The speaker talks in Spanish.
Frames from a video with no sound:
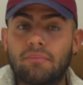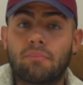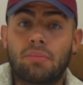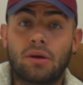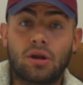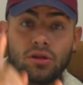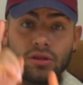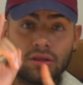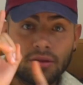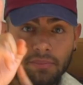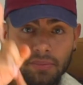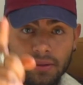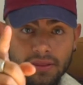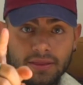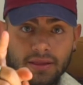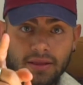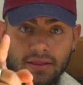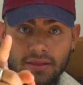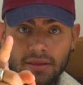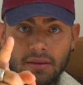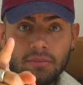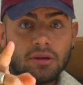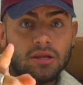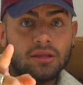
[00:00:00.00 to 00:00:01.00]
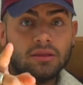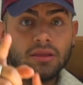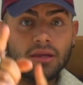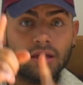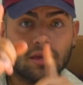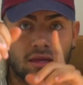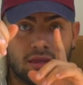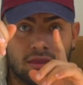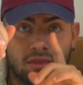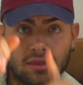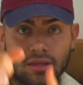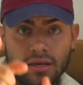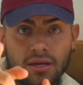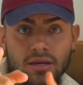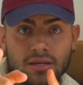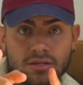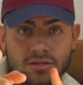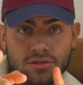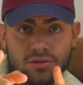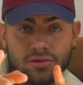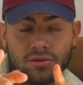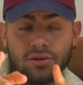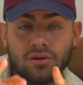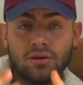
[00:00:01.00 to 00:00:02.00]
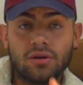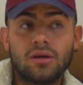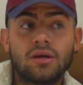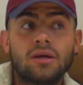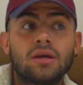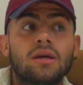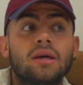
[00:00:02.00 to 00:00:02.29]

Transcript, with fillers: pero independientemente de esto,